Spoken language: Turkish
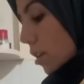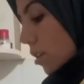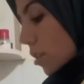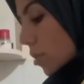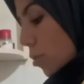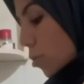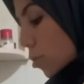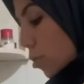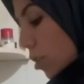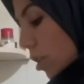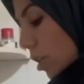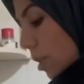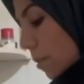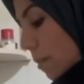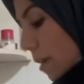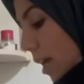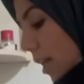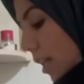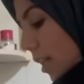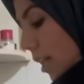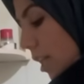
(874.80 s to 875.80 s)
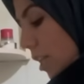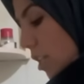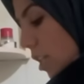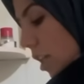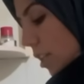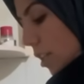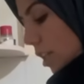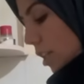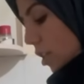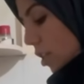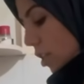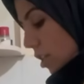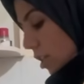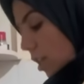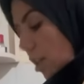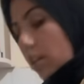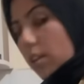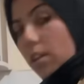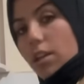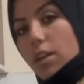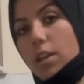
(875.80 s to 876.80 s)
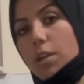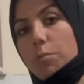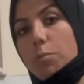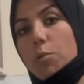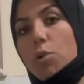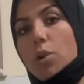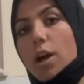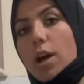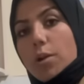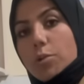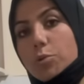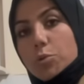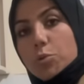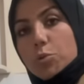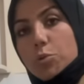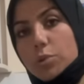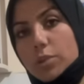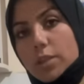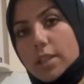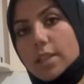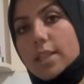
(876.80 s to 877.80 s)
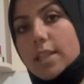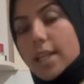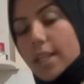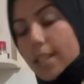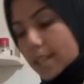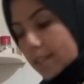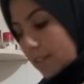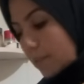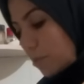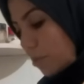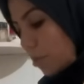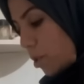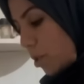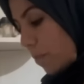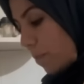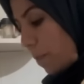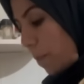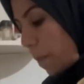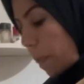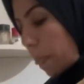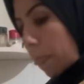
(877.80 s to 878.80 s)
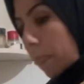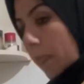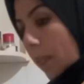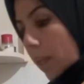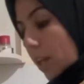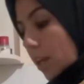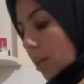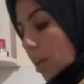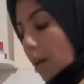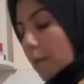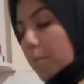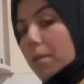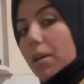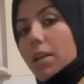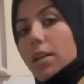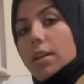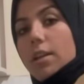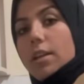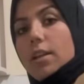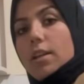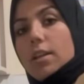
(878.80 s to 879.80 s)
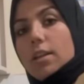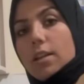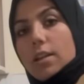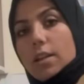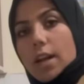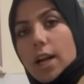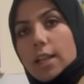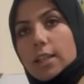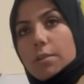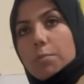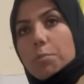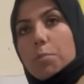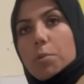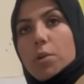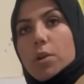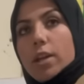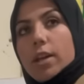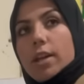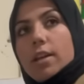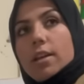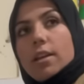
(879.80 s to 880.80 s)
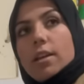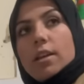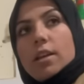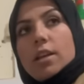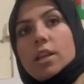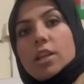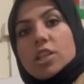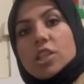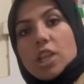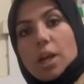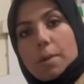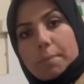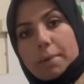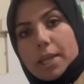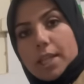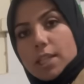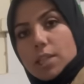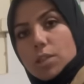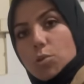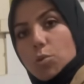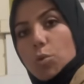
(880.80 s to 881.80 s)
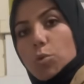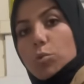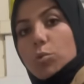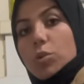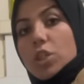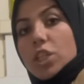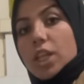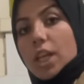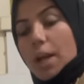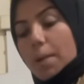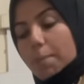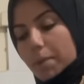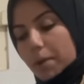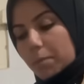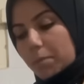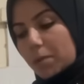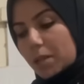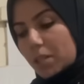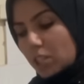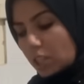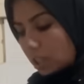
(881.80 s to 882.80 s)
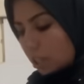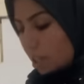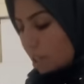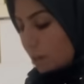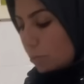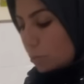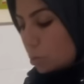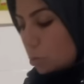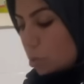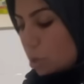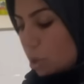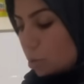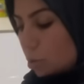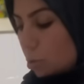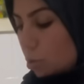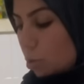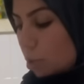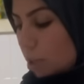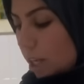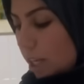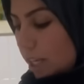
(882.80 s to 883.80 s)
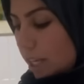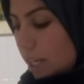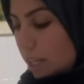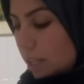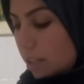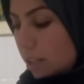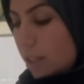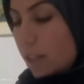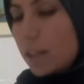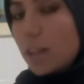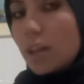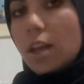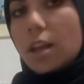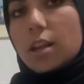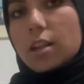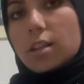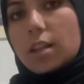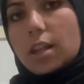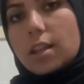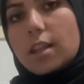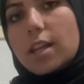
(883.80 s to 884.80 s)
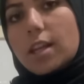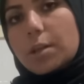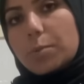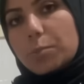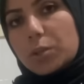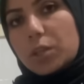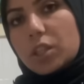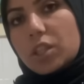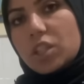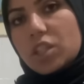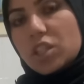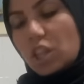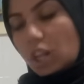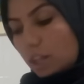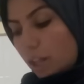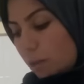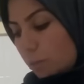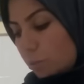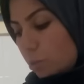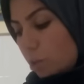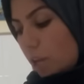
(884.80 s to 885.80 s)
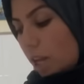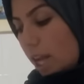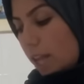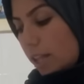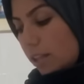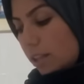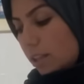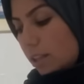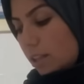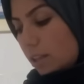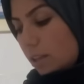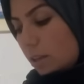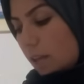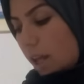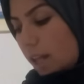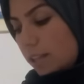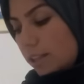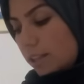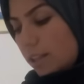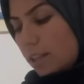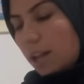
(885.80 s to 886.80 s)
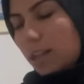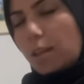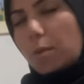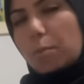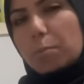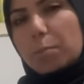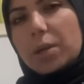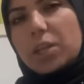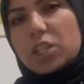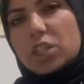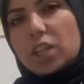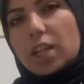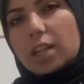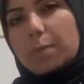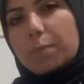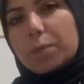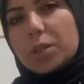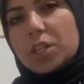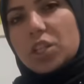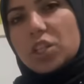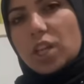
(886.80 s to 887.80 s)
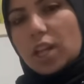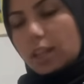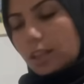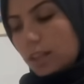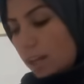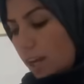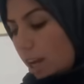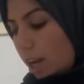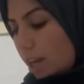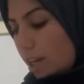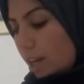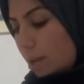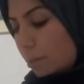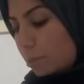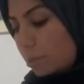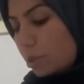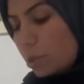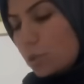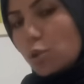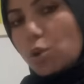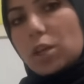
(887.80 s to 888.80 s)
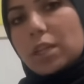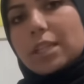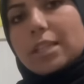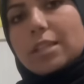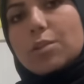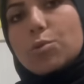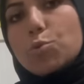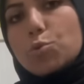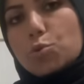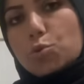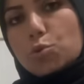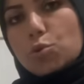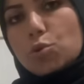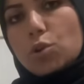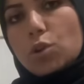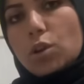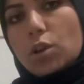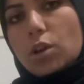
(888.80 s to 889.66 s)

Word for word: Sonra da baktılar canlar içine e, böyle avucun ortası kesilmiş. Ama e, hani böyle cam kesin olduğu için kapanmayacak tam da şurası oynak yerinden. Dediler ki buna dikiş atan. Buraya 6, 6 tane mi 5 tane mi dikiş attılar. Hala burada şöyle izi durur.